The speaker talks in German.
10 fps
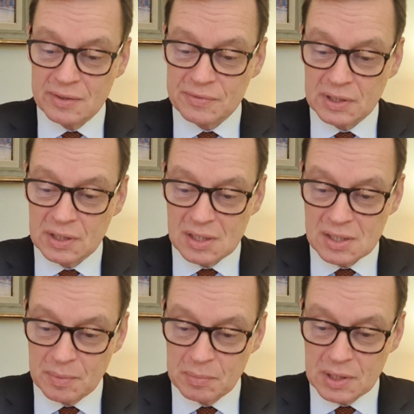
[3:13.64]
Anfang
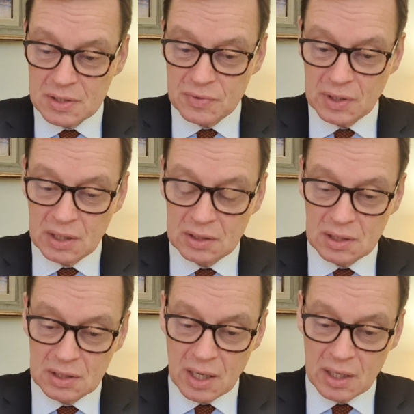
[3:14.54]
Dezember des
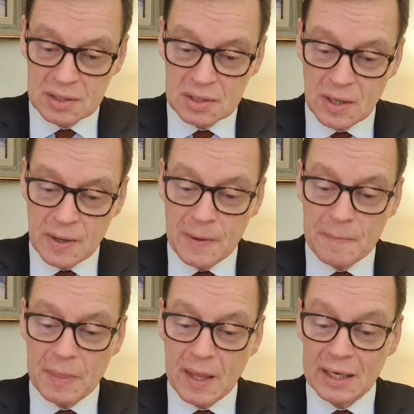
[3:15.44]
vergangenen Jahres
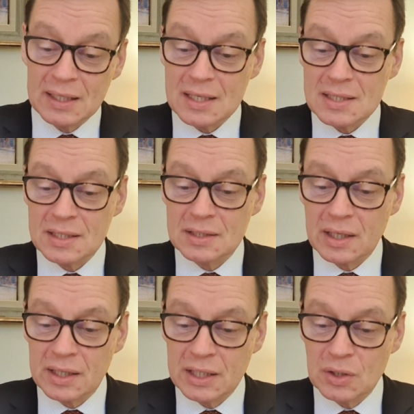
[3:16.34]
anlässlich
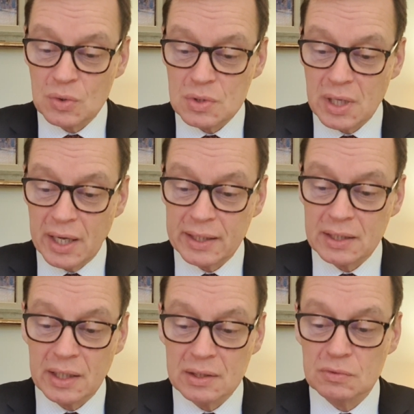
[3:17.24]
der religiösen
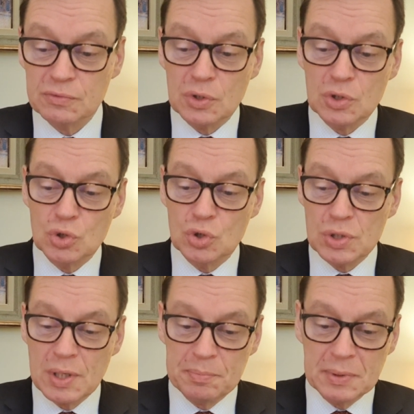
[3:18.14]
Einkleidung von
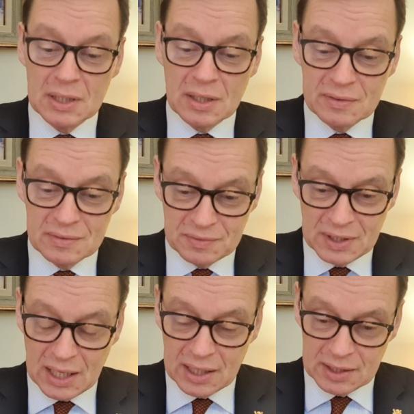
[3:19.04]
Giuseppina
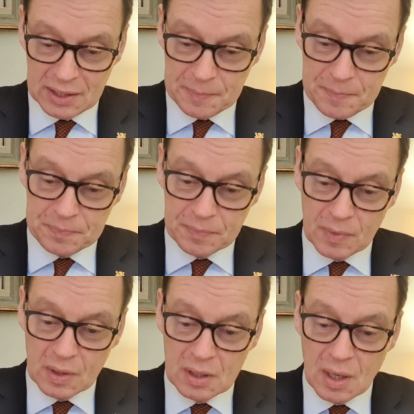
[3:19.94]
Villani,
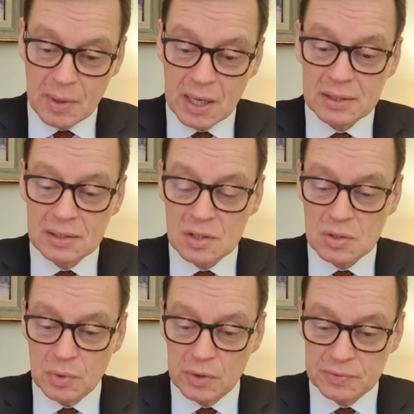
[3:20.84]
die am
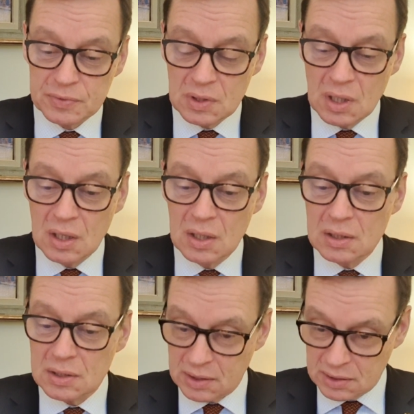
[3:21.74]
8.12.,
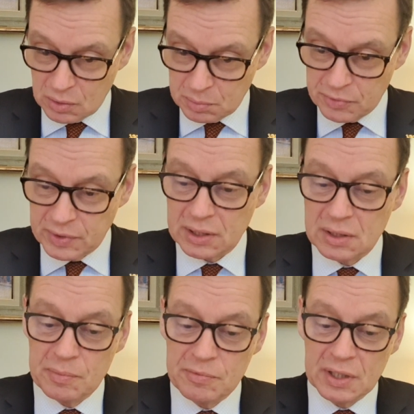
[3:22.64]
Tag der
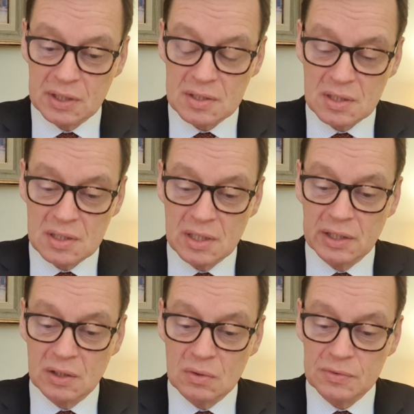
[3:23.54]
unbefleckten Empfängnis der
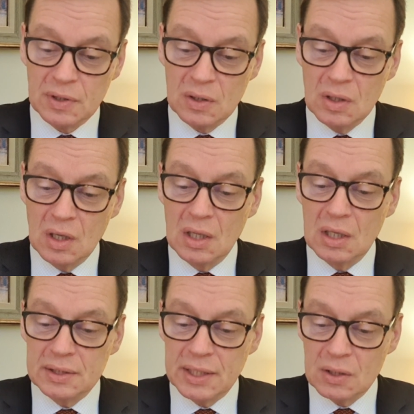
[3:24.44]
seligen Jungfrau,
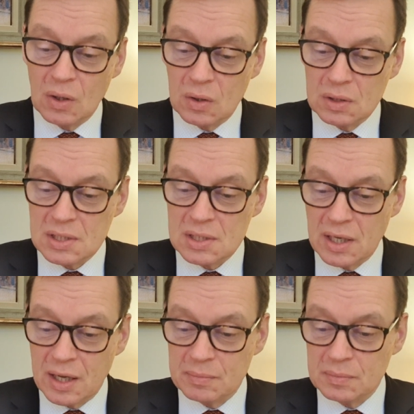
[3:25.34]
den
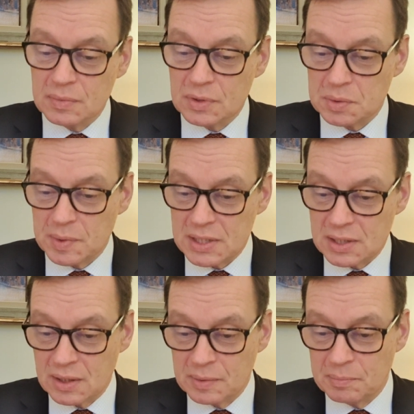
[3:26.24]
Ordensnamen
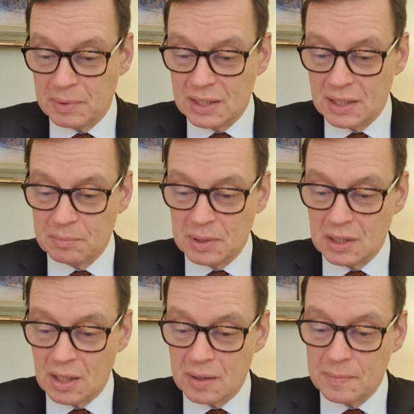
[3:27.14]
Schwester
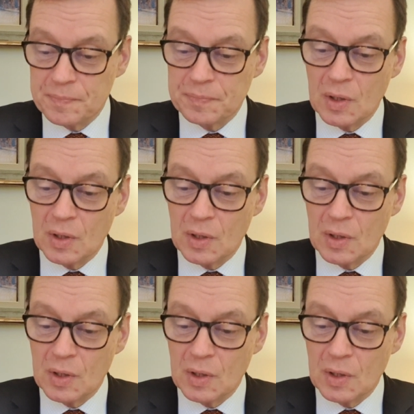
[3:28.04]
Benjamina